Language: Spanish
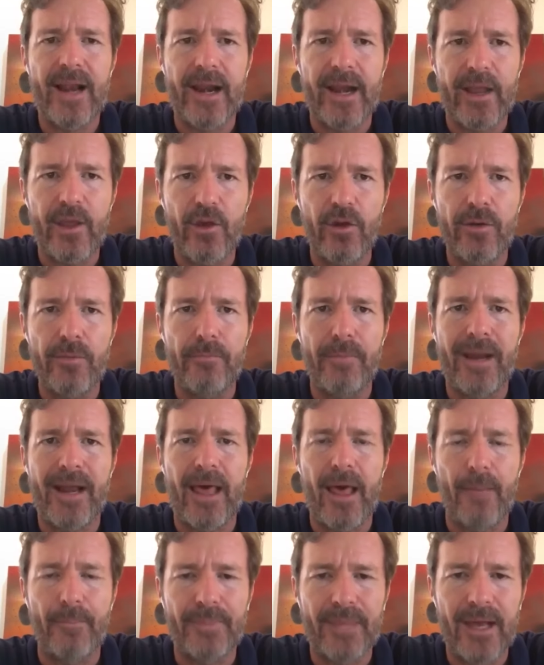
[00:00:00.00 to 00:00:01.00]
de la región
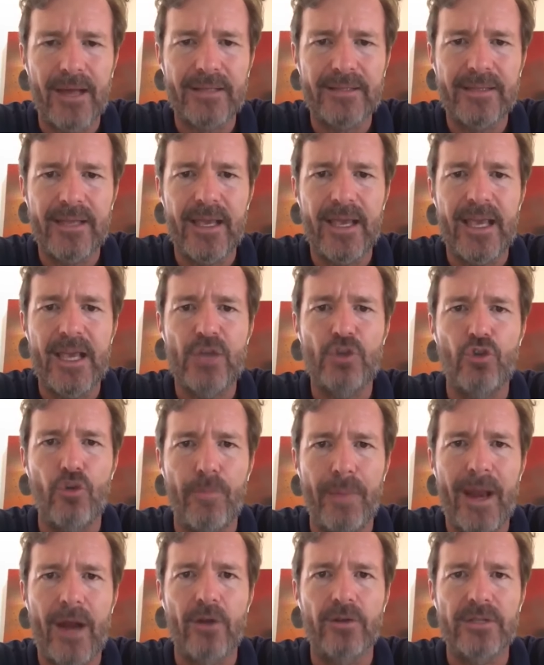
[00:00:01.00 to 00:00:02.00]
para adaptarse y
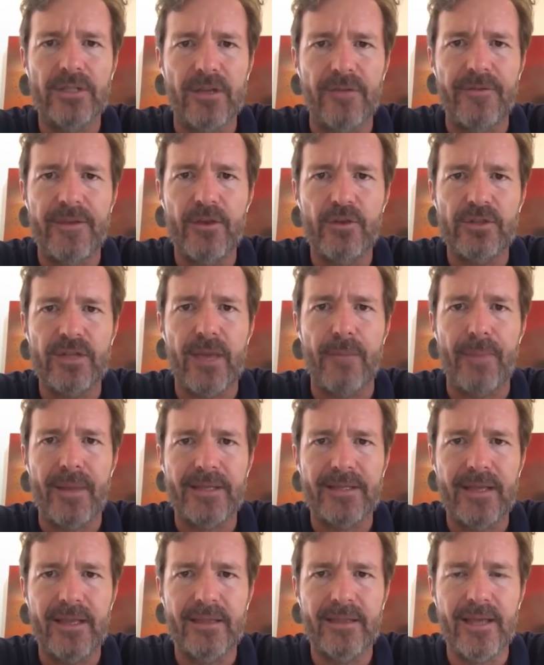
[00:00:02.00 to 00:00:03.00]
superar los desafíos que
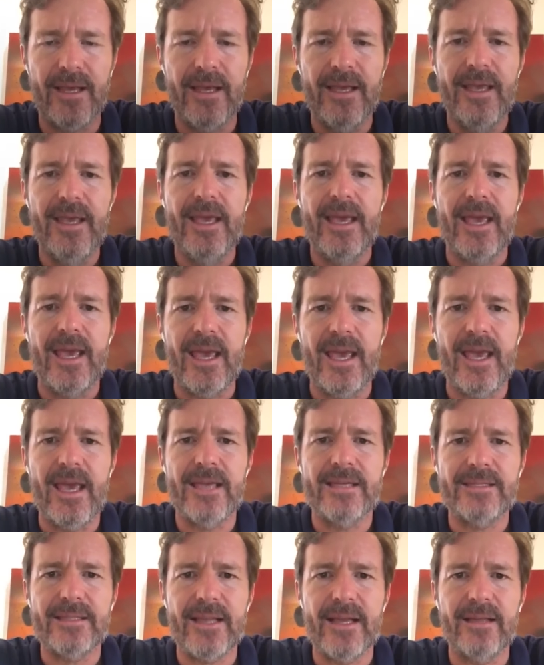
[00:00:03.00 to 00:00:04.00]
presenta
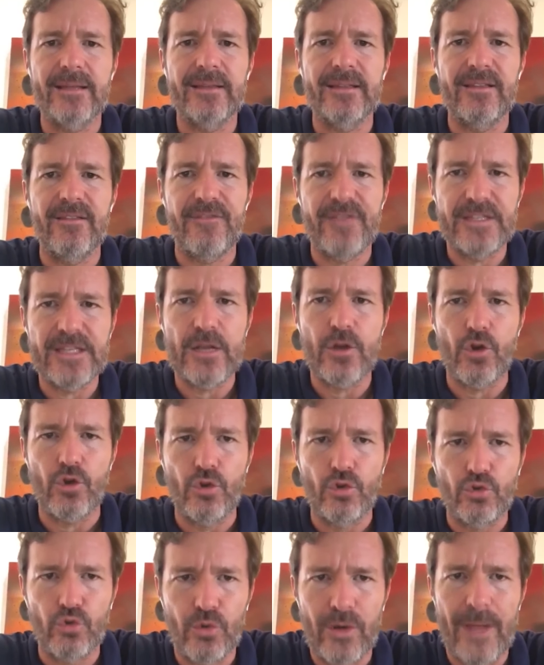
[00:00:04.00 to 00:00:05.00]
esta difícil
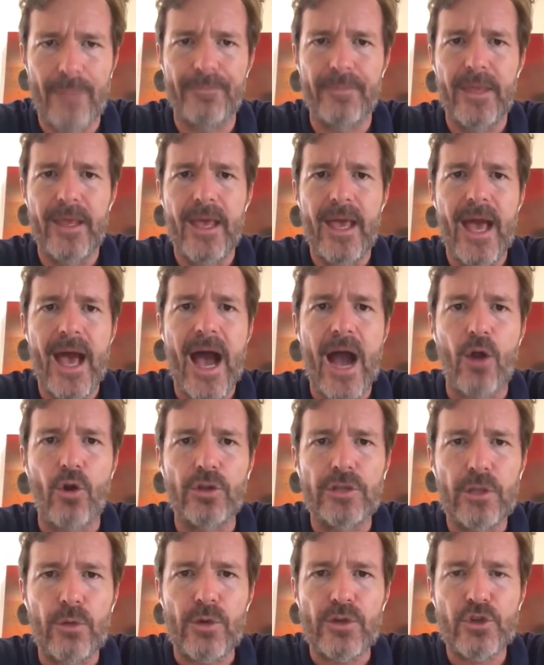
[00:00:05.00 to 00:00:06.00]
coyuntura. A
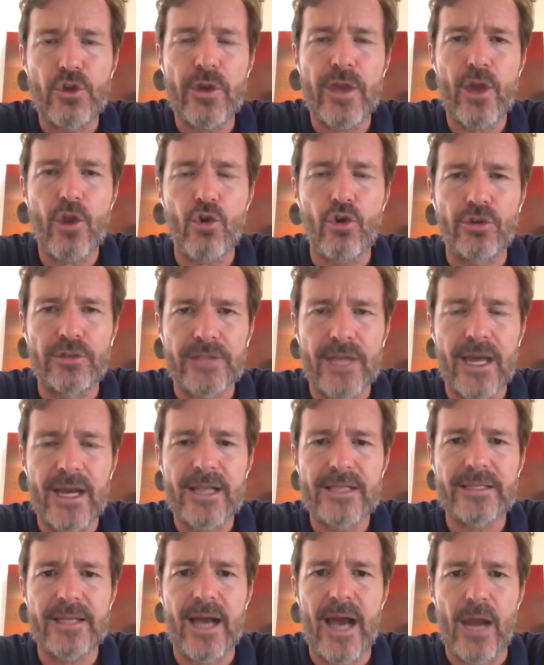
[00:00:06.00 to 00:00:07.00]
continuación quiero
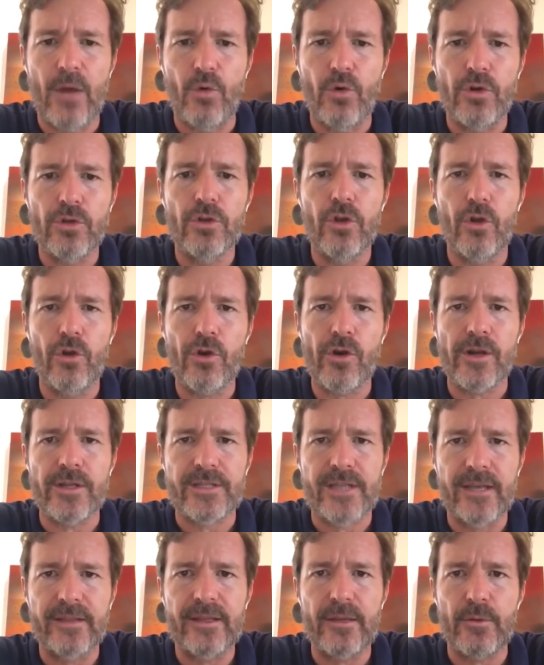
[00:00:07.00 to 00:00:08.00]
contarles algunos logros
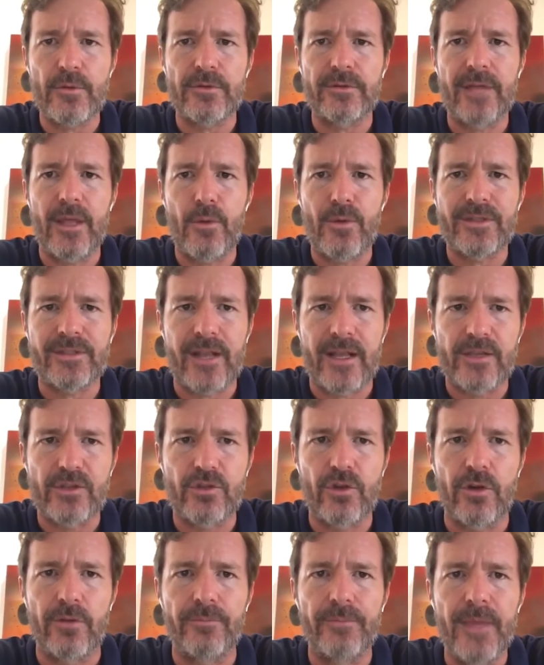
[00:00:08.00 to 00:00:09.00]
recientes de nuestra
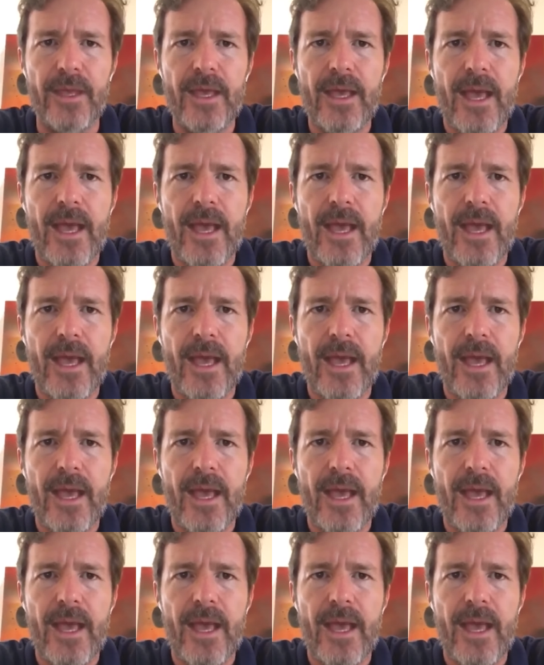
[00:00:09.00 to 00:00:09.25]
gestión.